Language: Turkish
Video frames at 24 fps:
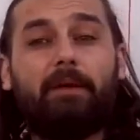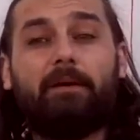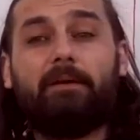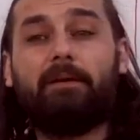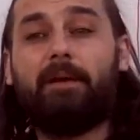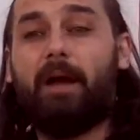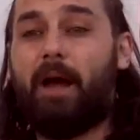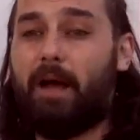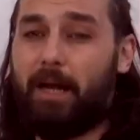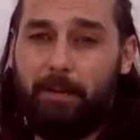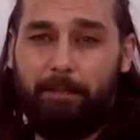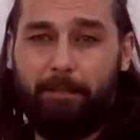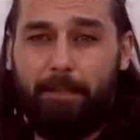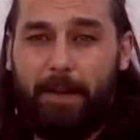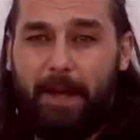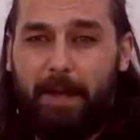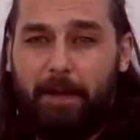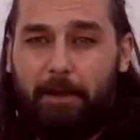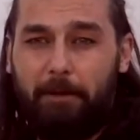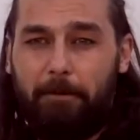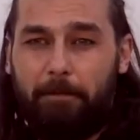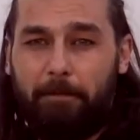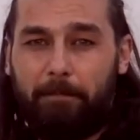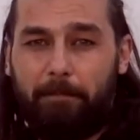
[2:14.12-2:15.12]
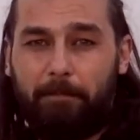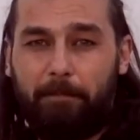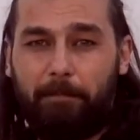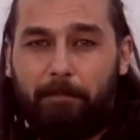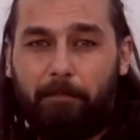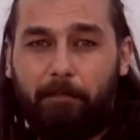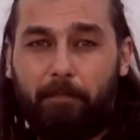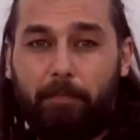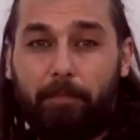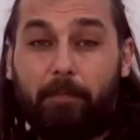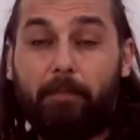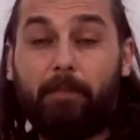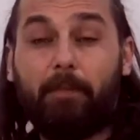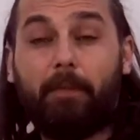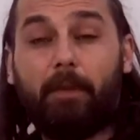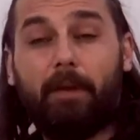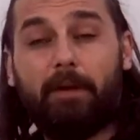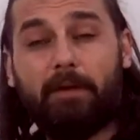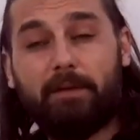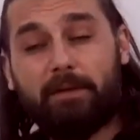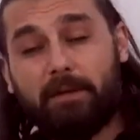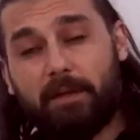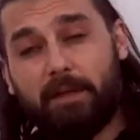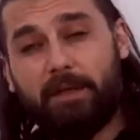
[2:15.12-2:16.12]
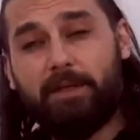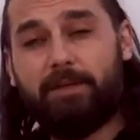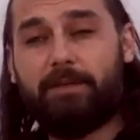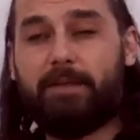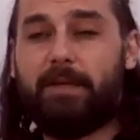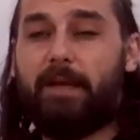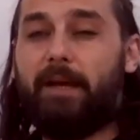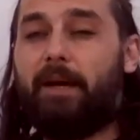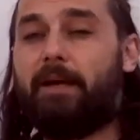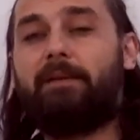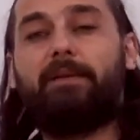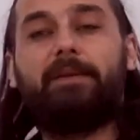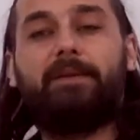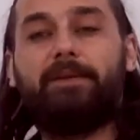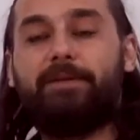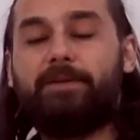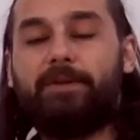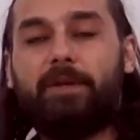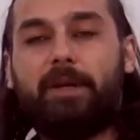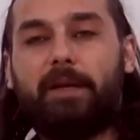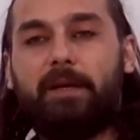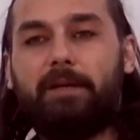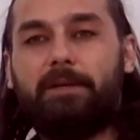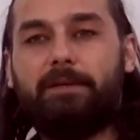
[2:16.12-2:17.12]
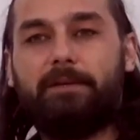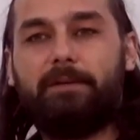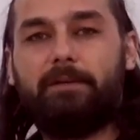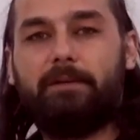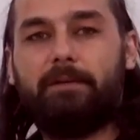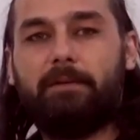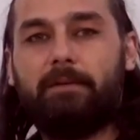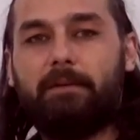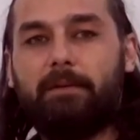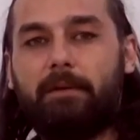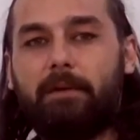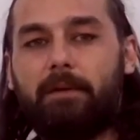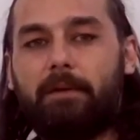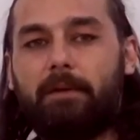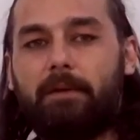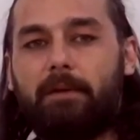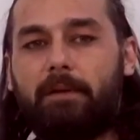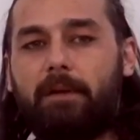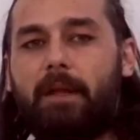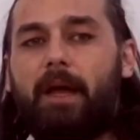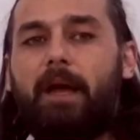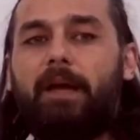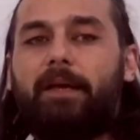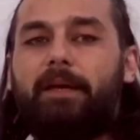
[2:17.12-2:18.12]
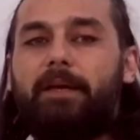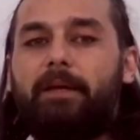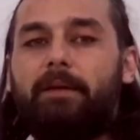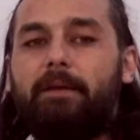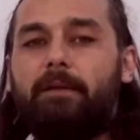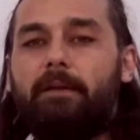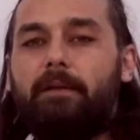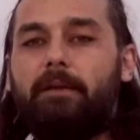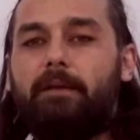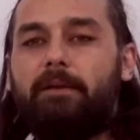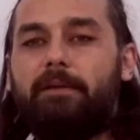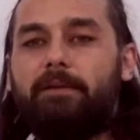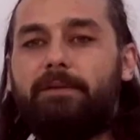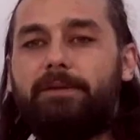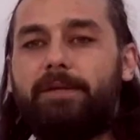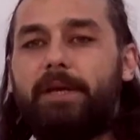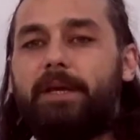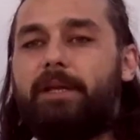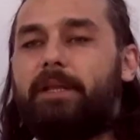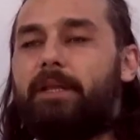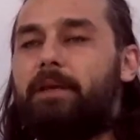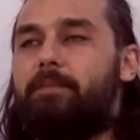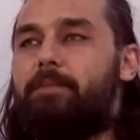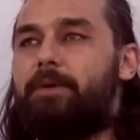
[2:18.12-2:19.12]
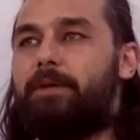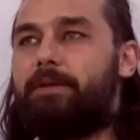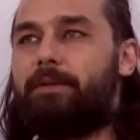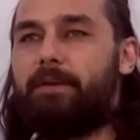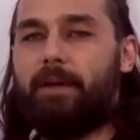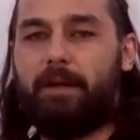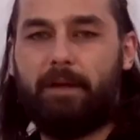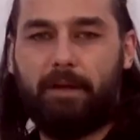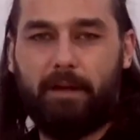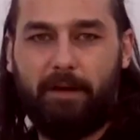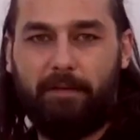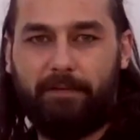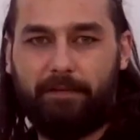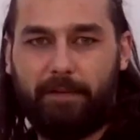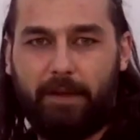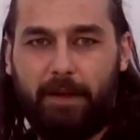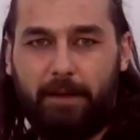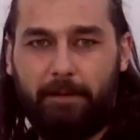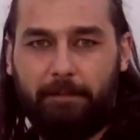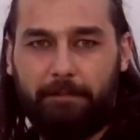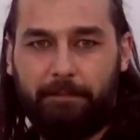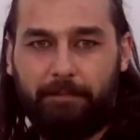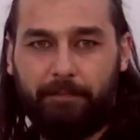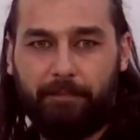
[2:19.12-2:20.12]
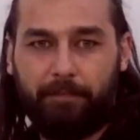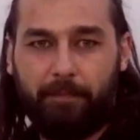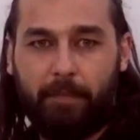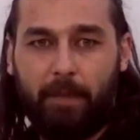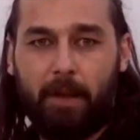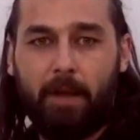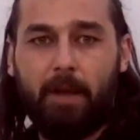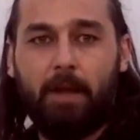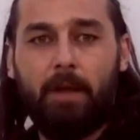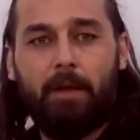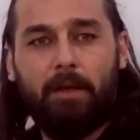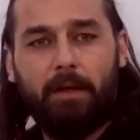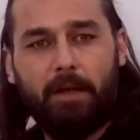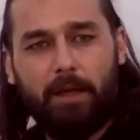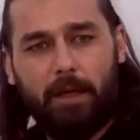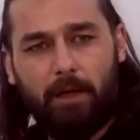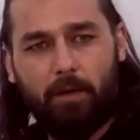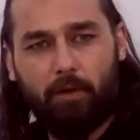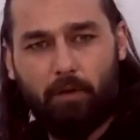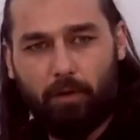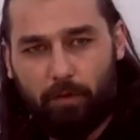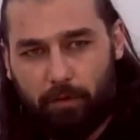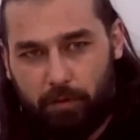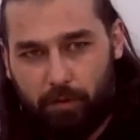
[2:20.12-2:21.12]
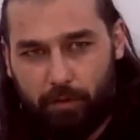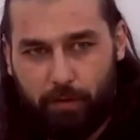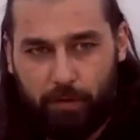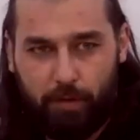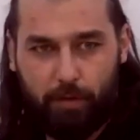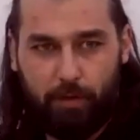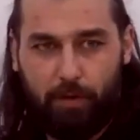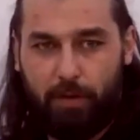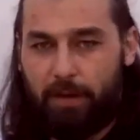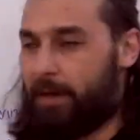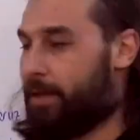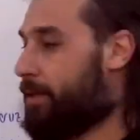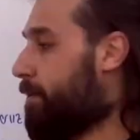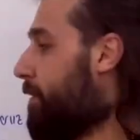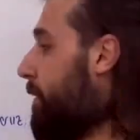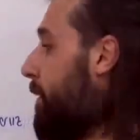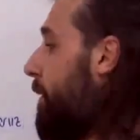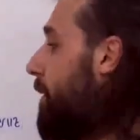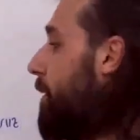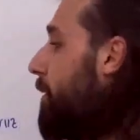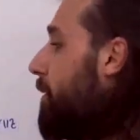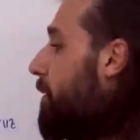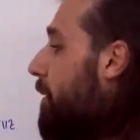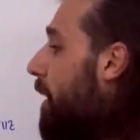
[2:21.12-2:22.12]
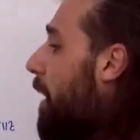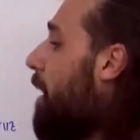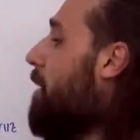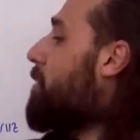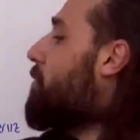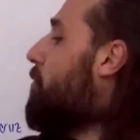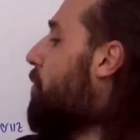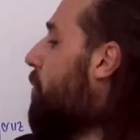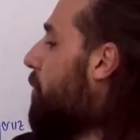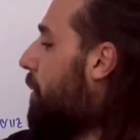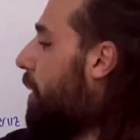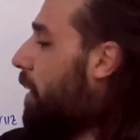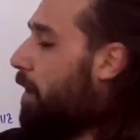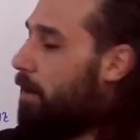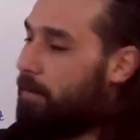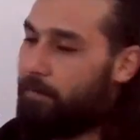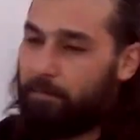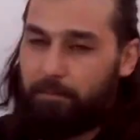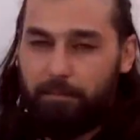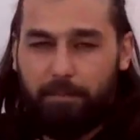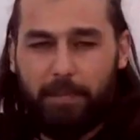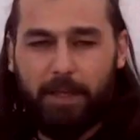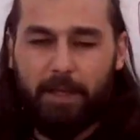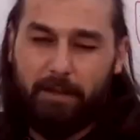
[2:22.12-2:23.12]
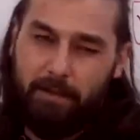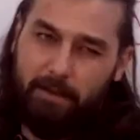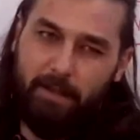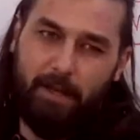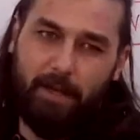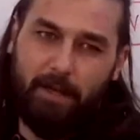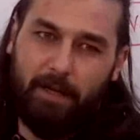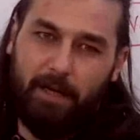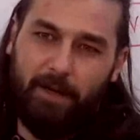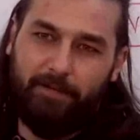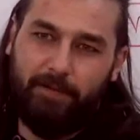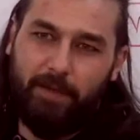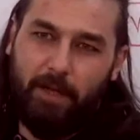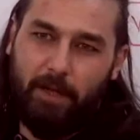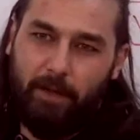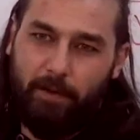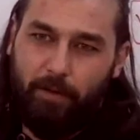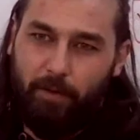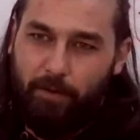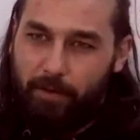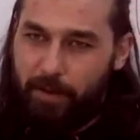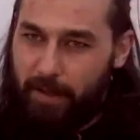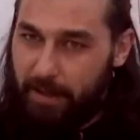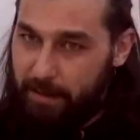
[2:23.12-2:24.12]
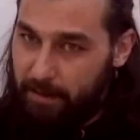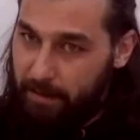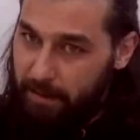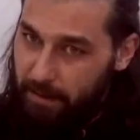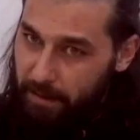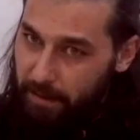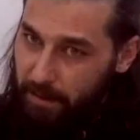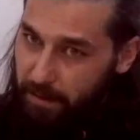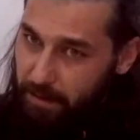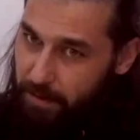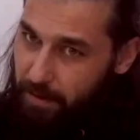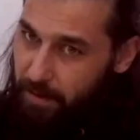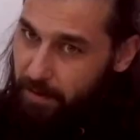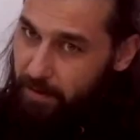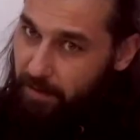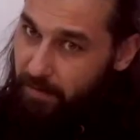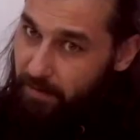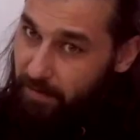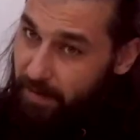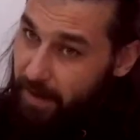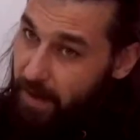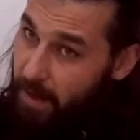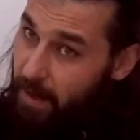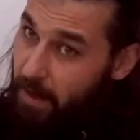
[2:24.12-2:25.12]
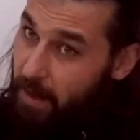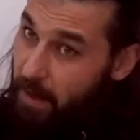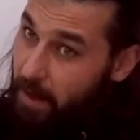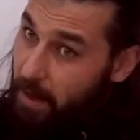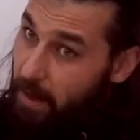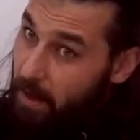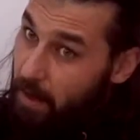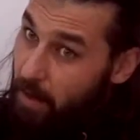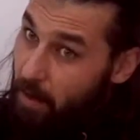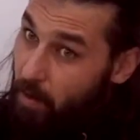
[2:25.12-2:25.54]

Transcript: Ragıp Bey iş seyahatine çıkar. Lakin çektiği bir telgrafta iyi olduğunu söyler. Daha sonra bir telgraf daha gönderttirir ve